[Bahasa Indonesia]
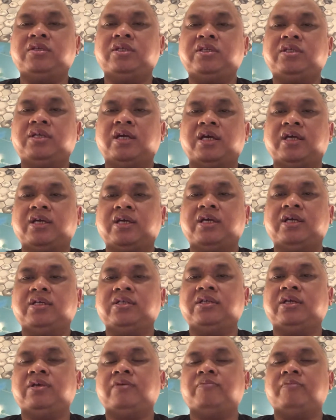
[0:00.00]
dijaga
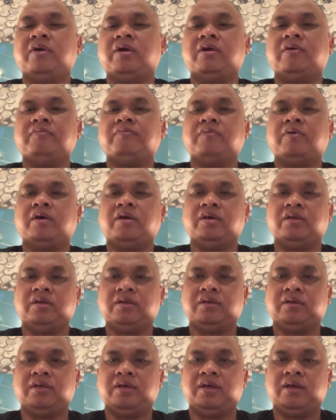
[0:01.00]
supaya apa
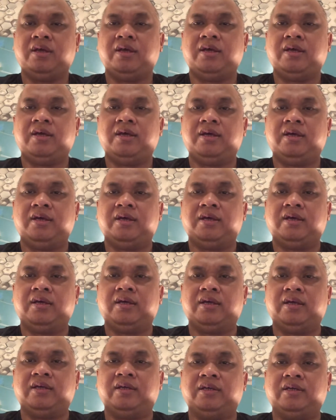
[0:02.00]

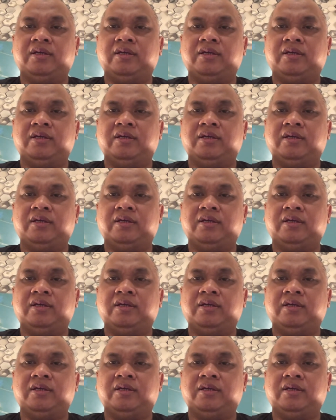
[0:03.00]
Nah,